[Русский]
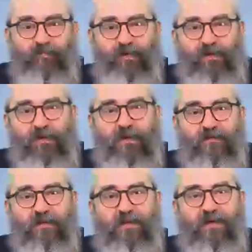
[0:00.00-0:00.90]
Но эти
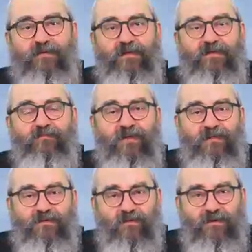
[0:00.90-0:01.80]
ковры как бы даже
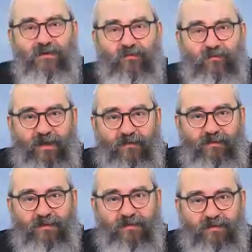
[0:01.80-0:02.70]
пылесосом убрать
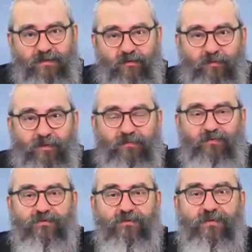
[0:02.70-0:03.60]
было тяжело. Поэтому
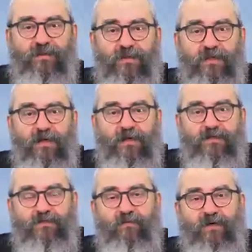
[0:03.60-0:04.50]
что делали?
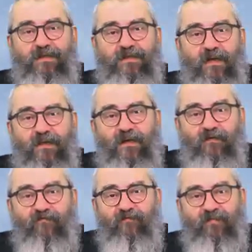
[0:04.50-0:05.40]
Чтобы
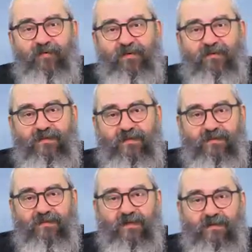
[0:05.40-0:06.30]
окончательно выпить из них
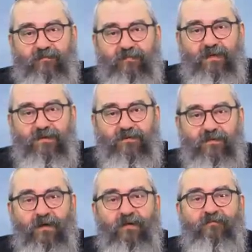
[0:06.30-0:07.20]
остатки пыли,
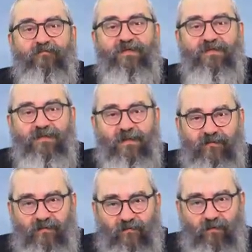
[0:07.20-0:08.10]
что выносили
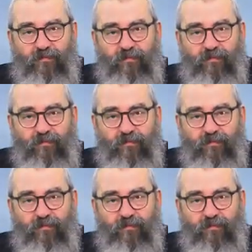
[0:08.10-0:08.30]
во двор,